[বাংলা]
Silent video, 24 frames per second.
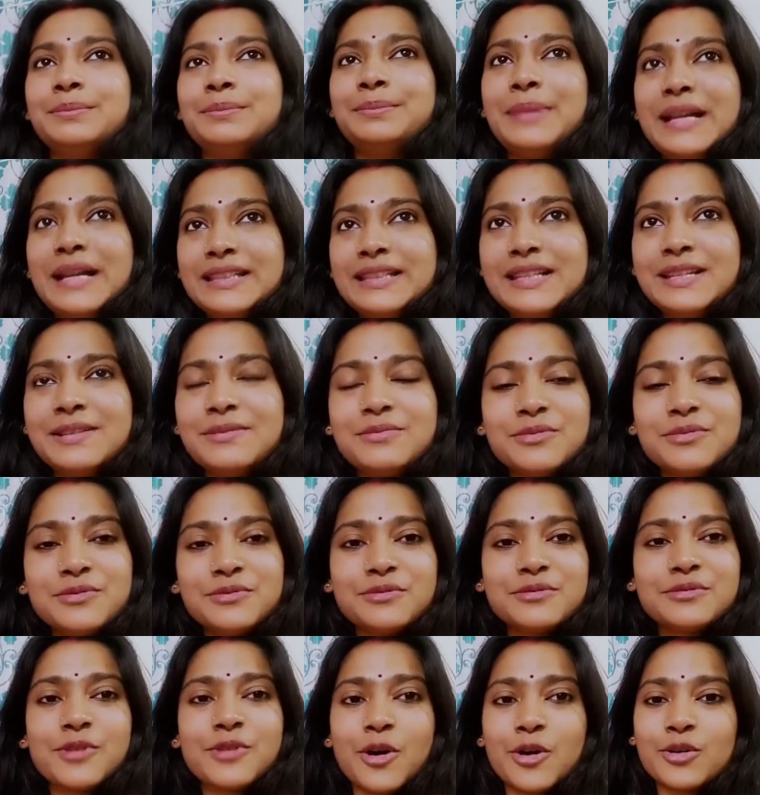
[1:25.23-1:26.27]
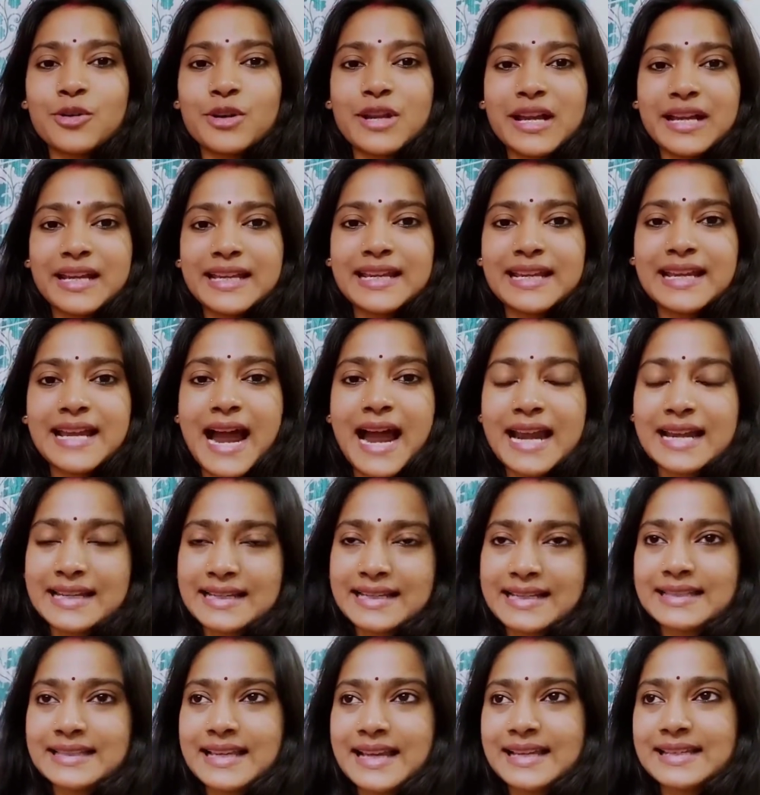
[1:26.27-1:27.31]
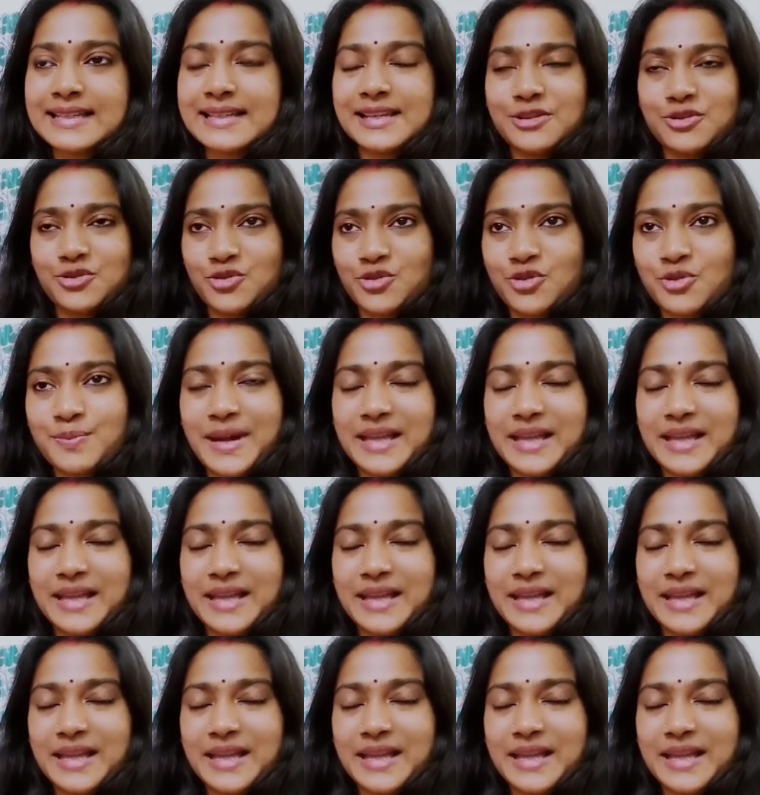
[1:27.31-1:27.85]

পাতিলেবু করোনাকে আটকে দেয় সেই জন্য